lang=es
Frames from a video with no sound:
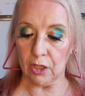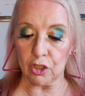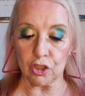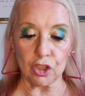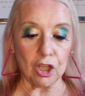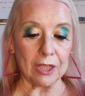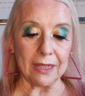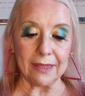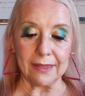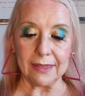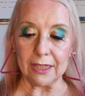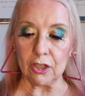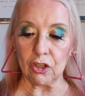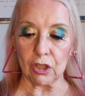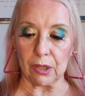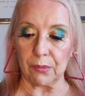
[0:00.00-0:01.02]
No les
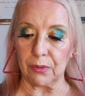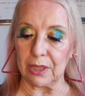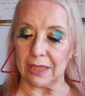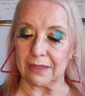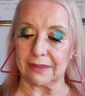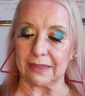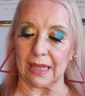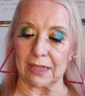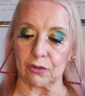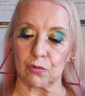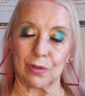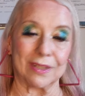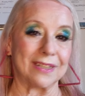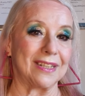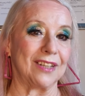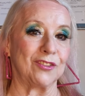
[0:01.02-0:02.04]
digo que voy a estar
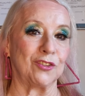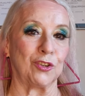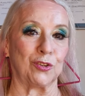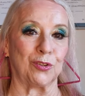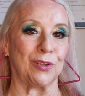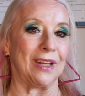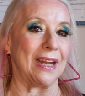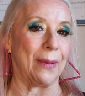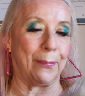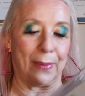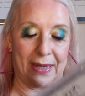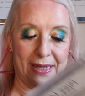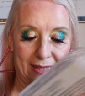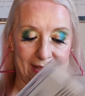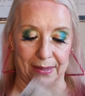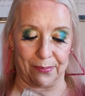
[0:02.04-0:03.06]
swatchando todas las
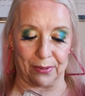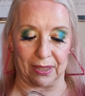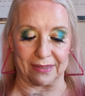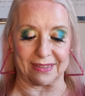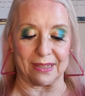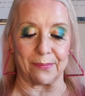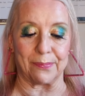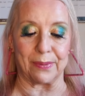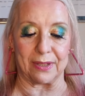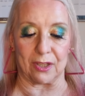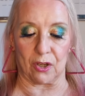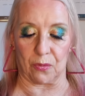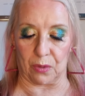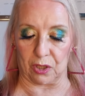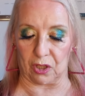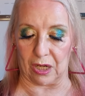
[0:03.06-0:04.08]
paletas porque siempre
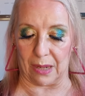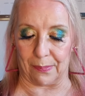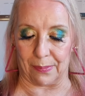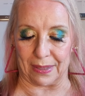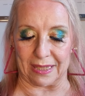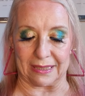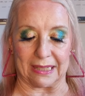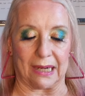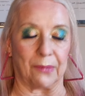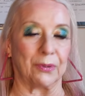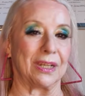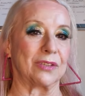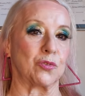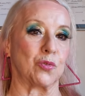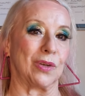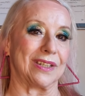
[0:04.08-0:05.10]
digo, bueno, las paletas las voy
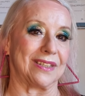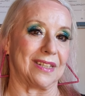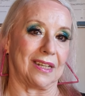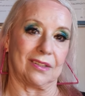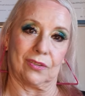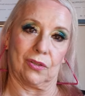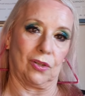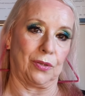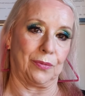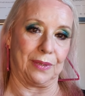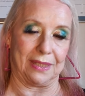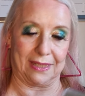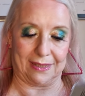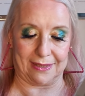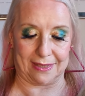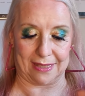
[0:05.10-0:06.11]
a swatchar, no,
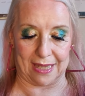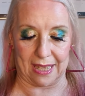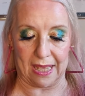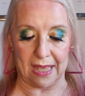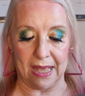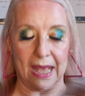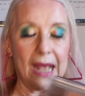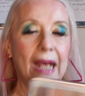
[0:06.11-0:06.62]
olvídense.